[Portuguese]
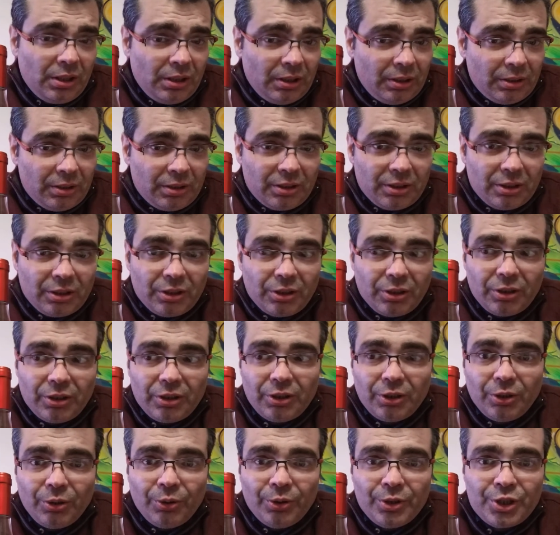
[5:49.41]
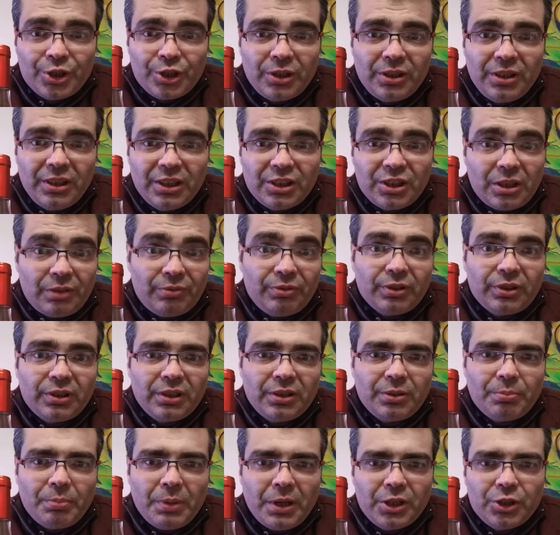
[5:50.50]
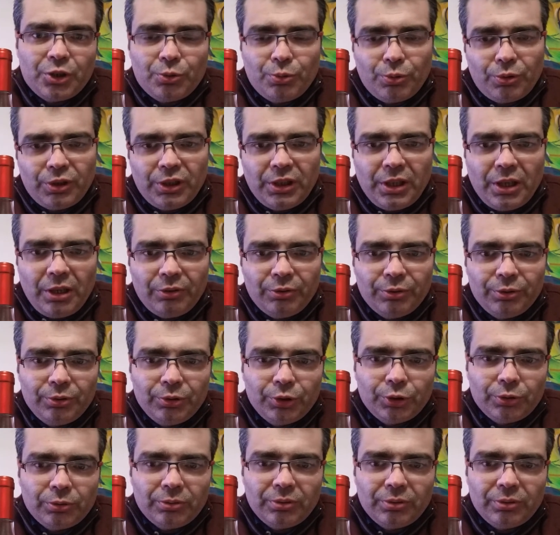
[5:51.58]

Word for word: Uh, hoje em dia já vou tendo mais do que tinha há uns